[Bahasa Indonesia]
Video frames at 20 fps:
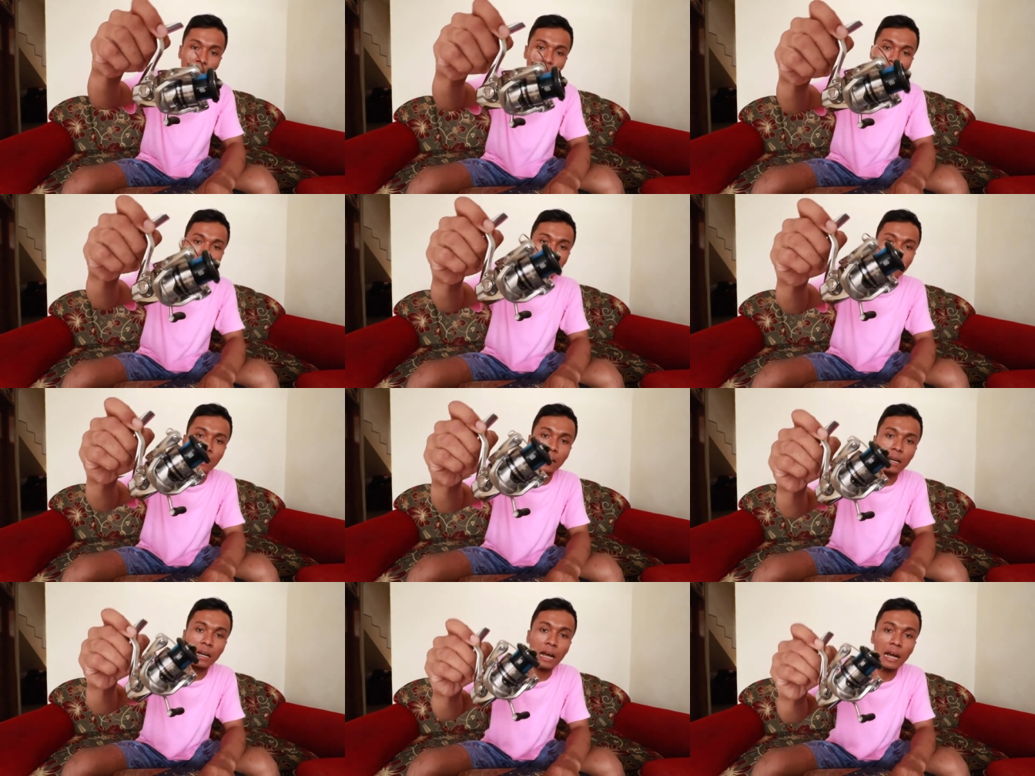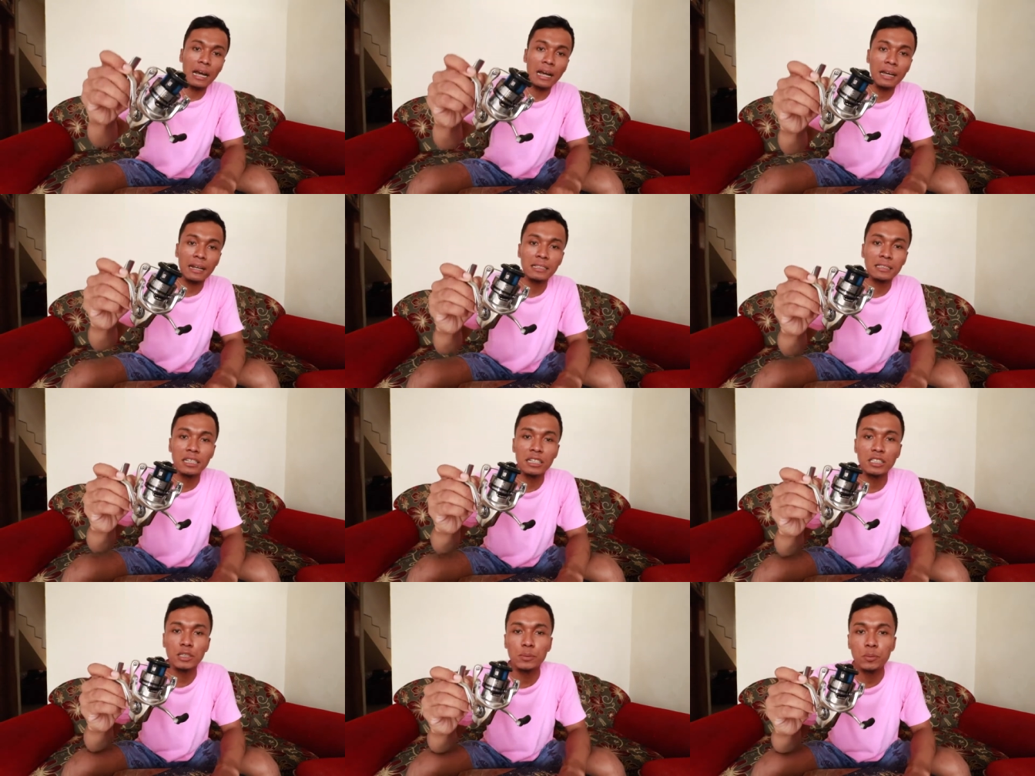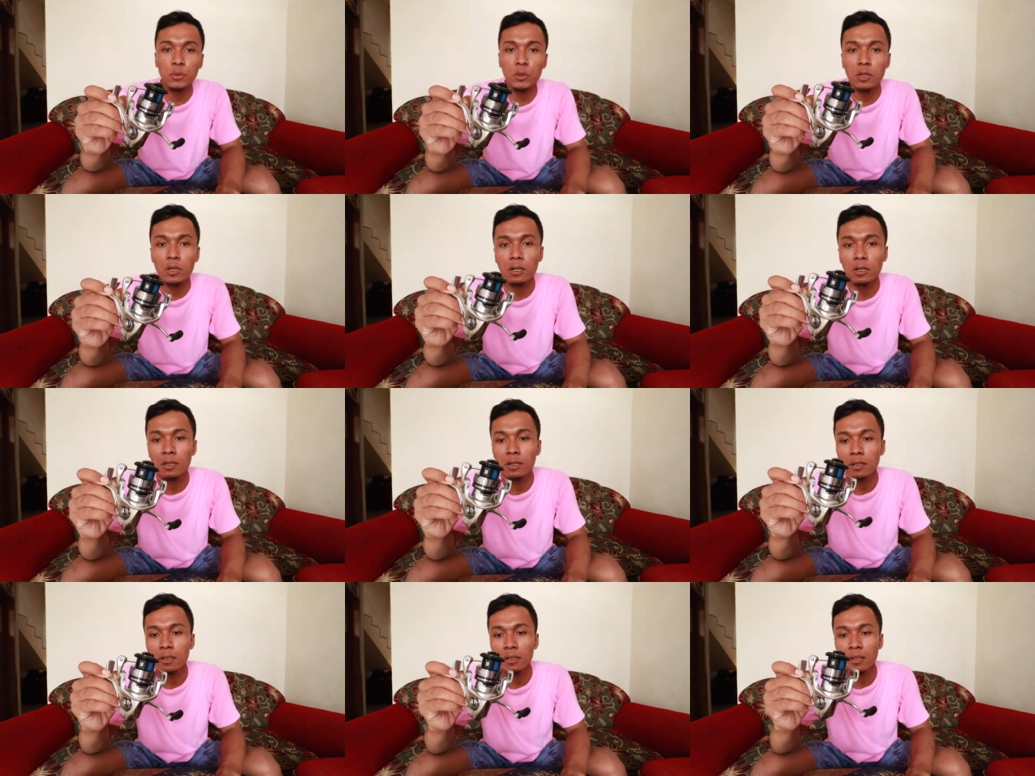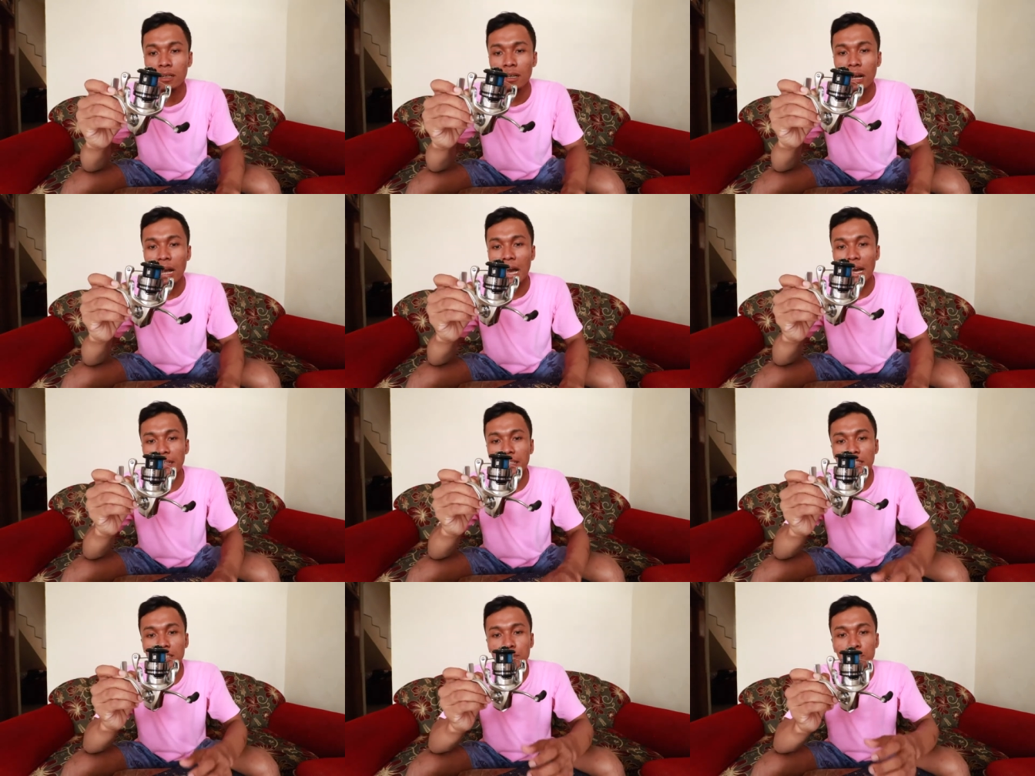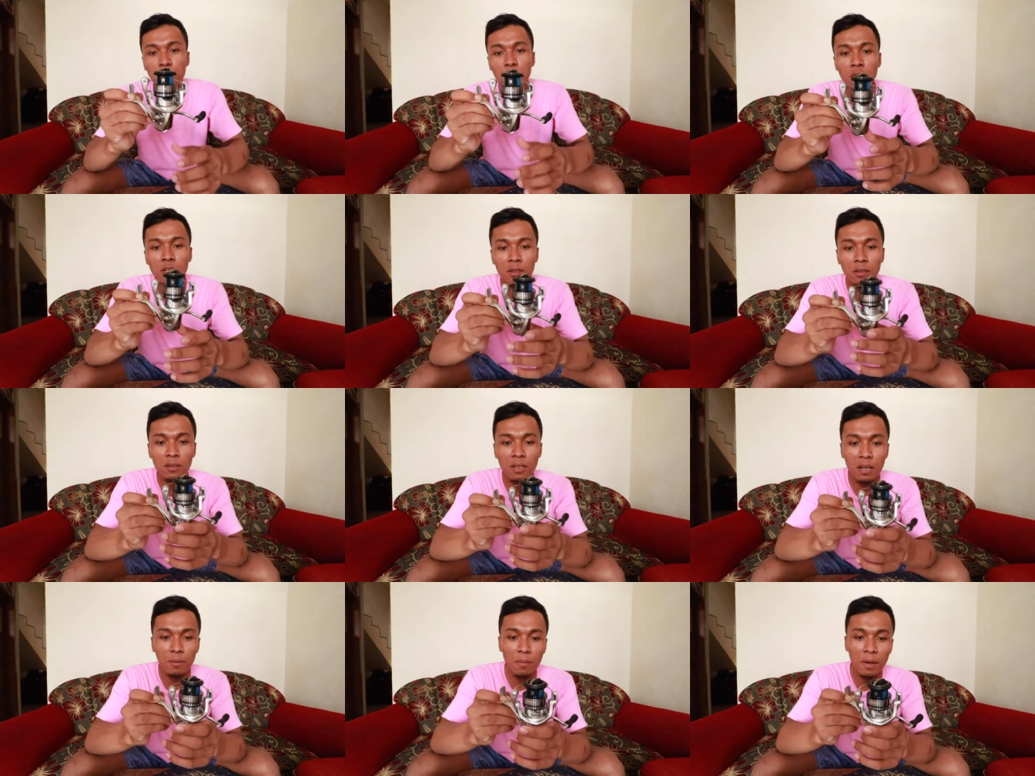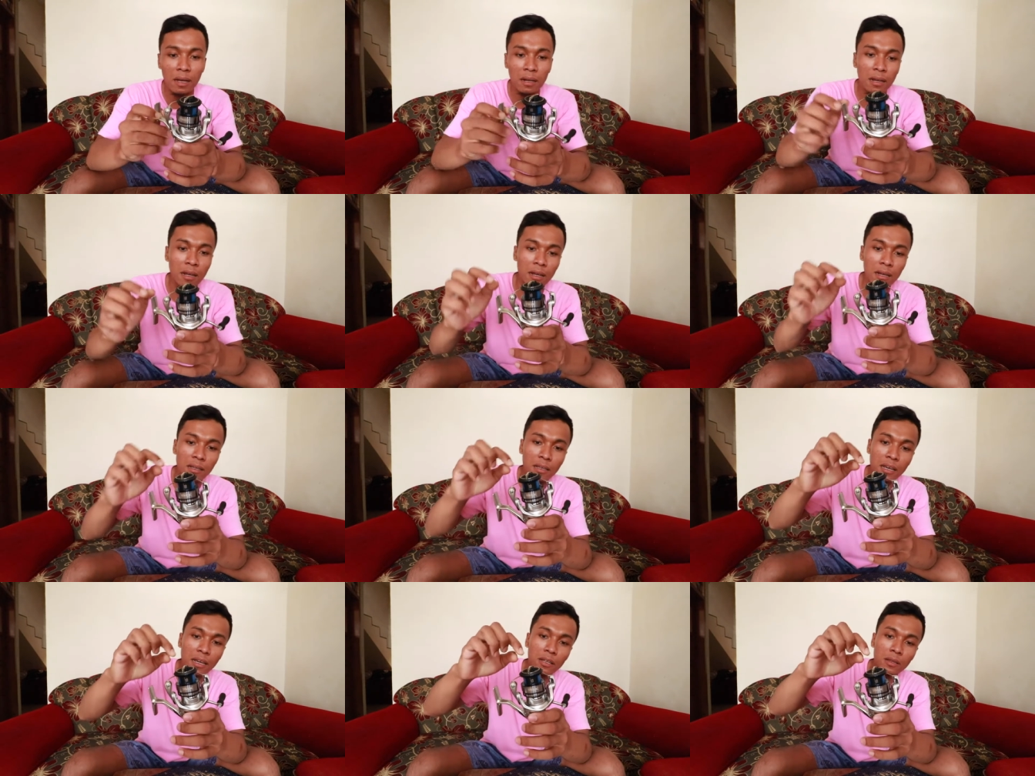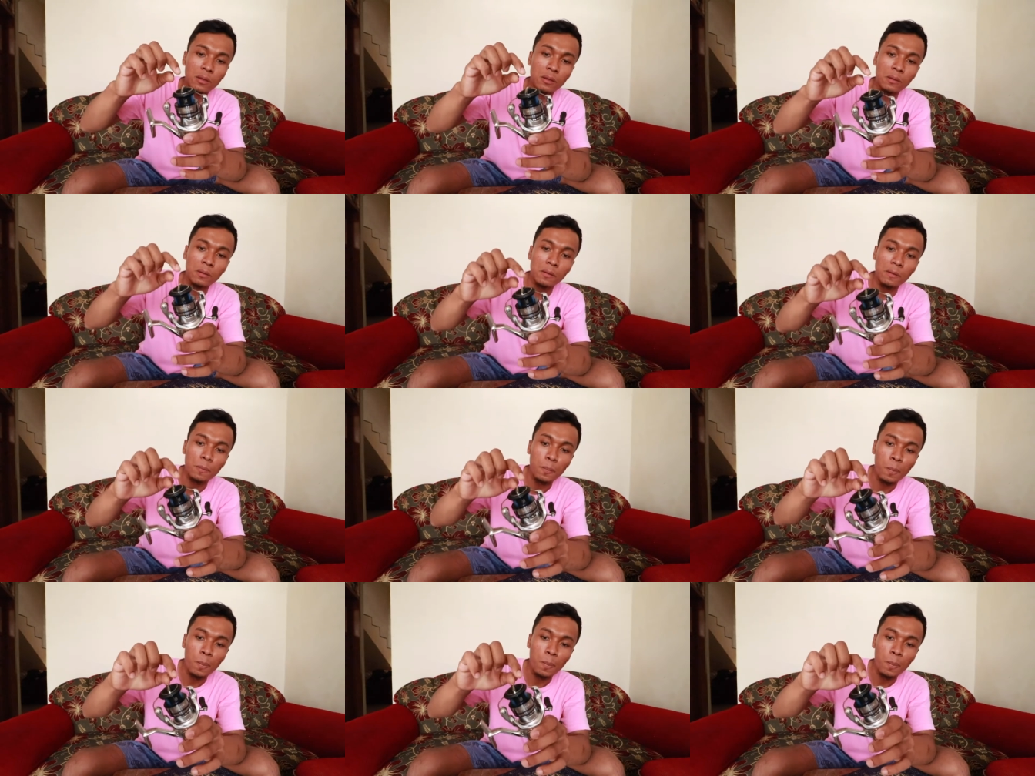ada ARC spool. ARC spool itu yang mana? Yaitu